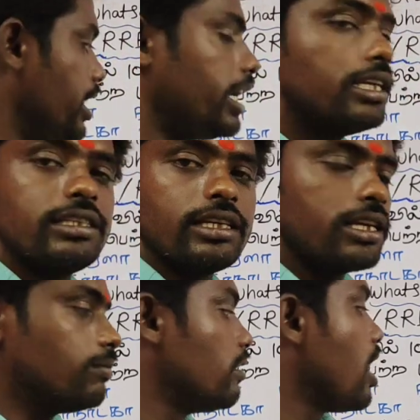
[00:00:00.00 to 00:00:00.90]
ஏ
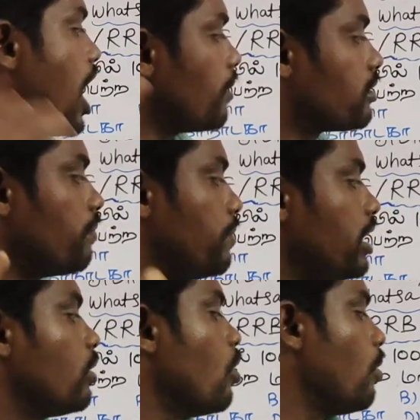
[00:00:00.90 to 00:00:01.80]
சிக்கிம் ஆப்ஷன் பி
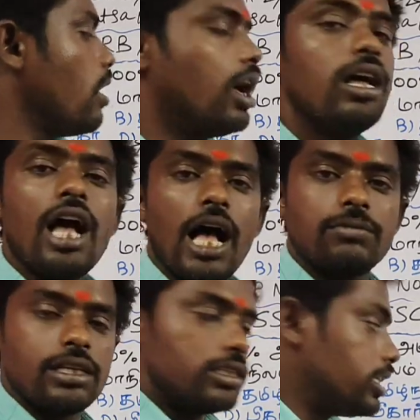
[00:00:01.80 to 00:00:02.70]
கோவா
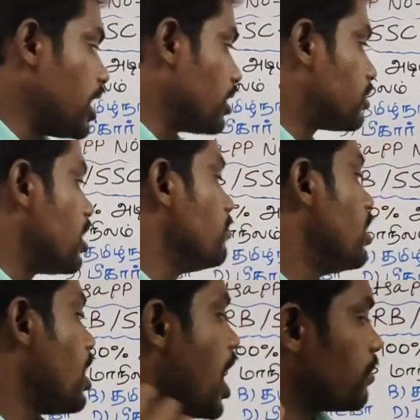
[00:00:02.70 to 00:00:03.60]
ஆப்ஷன் சி அஸ்ஸாம்
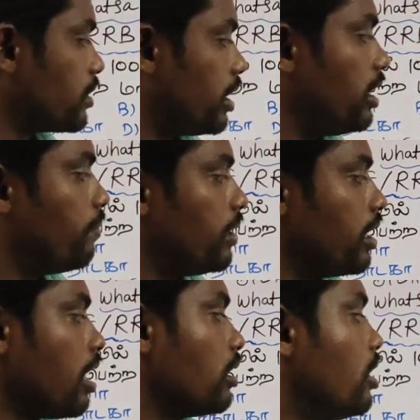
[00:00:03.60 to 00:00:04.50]
ஆப்ஷன் டி
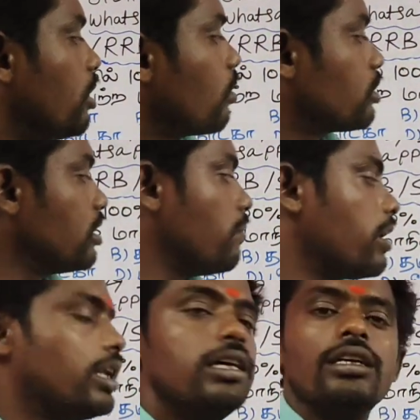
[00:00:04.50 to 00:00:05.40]
பீகார் கொஸ்டின்
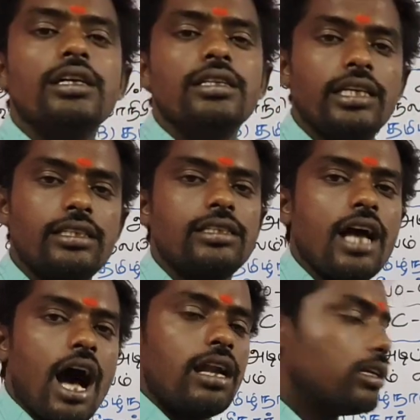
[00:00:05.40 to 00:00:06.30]
நம்பர் சிக்ஸ்
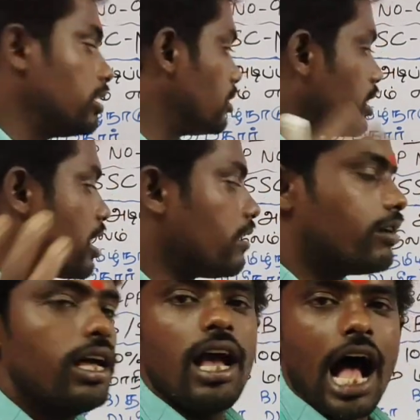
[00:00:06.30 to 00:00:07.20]
ஆறுக்கு சரியான
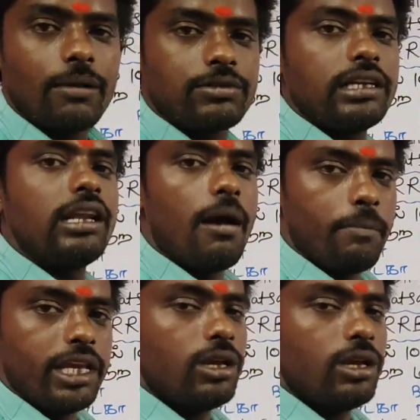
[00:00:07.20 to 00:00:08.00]
விட ஆப்ஷன் பி